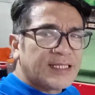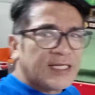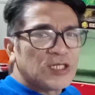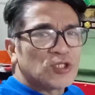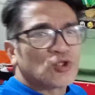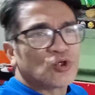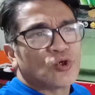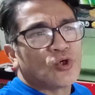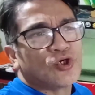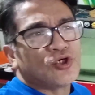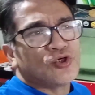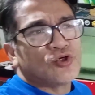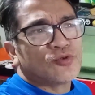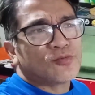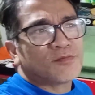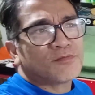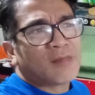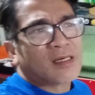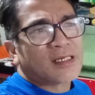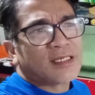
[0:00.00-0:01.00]
dito
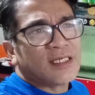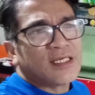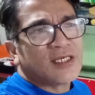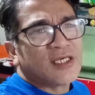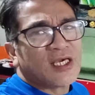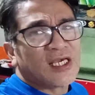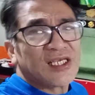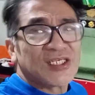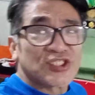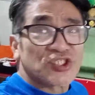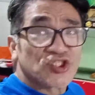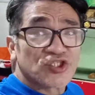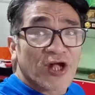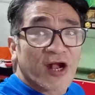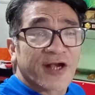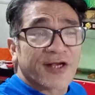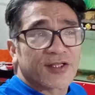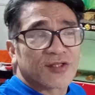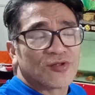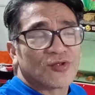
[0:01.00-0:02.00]
yung magiging
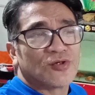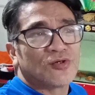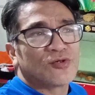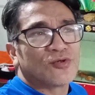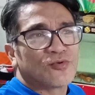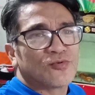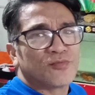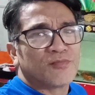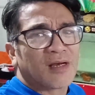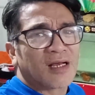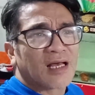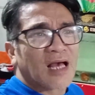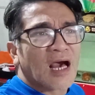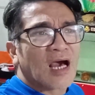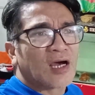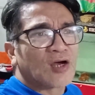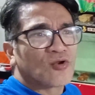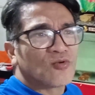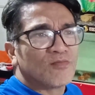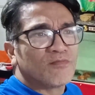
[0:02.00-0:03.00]
start no kung
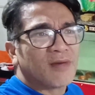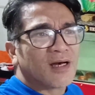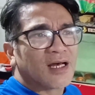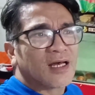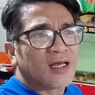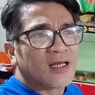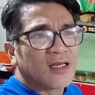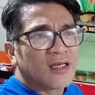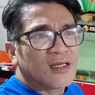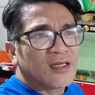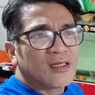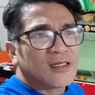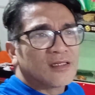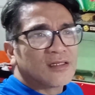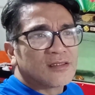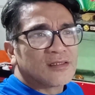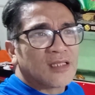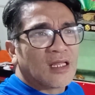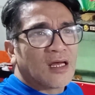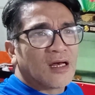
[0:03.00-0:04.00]
magkakaroon ba
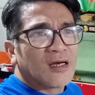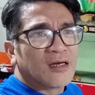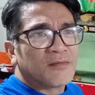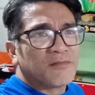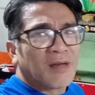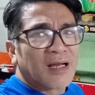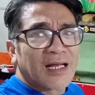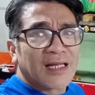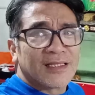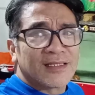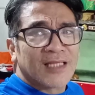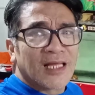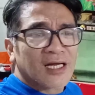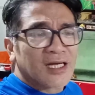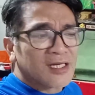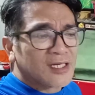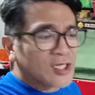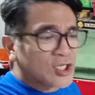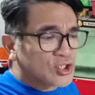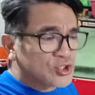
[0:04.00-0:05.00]
ng
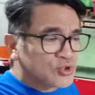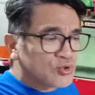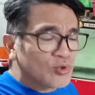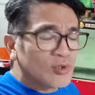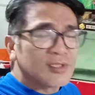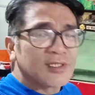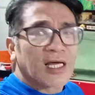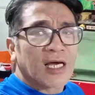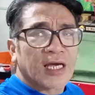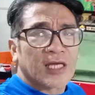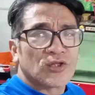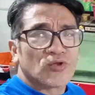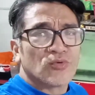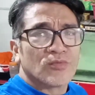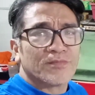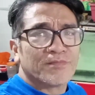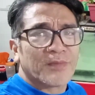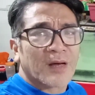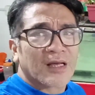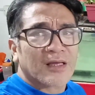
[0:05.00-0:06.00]
magandang resulta
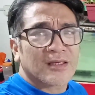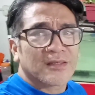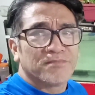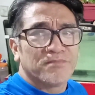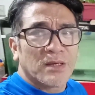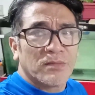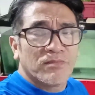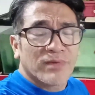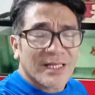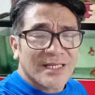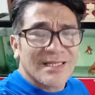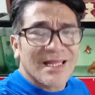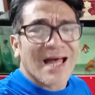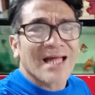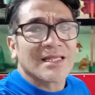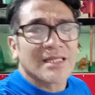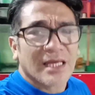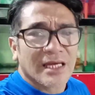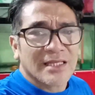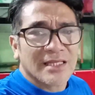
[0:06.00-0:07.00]
itong pagbibreed
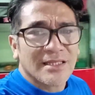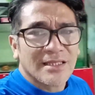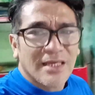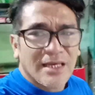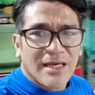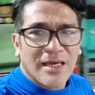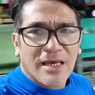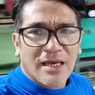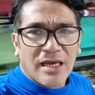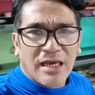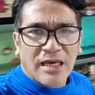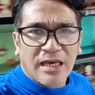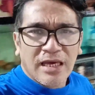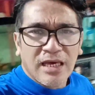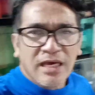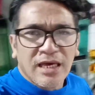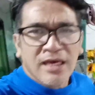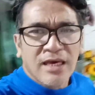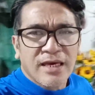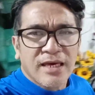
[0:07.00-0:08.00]
natin
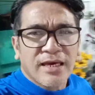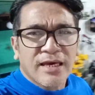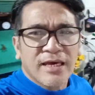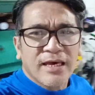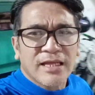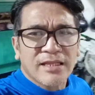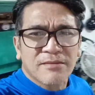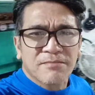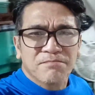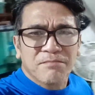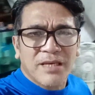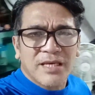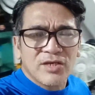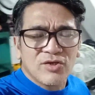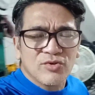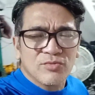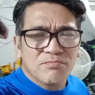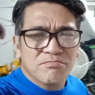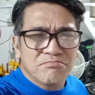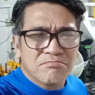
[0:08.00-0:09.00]
eh at
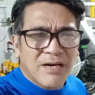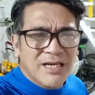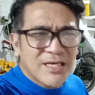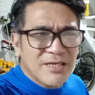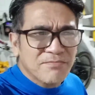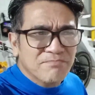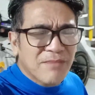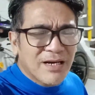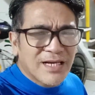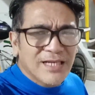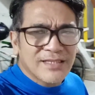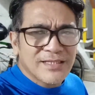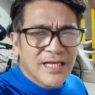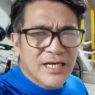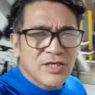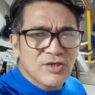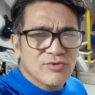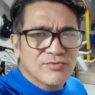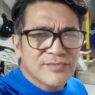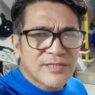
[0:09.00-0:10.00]
medyo maging
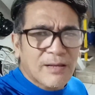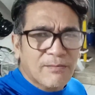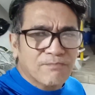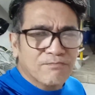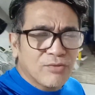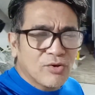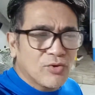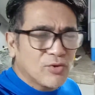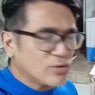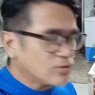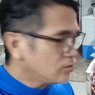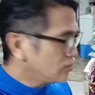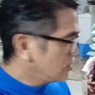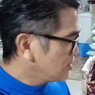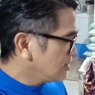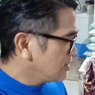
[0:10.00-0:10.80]
maganda yung takbo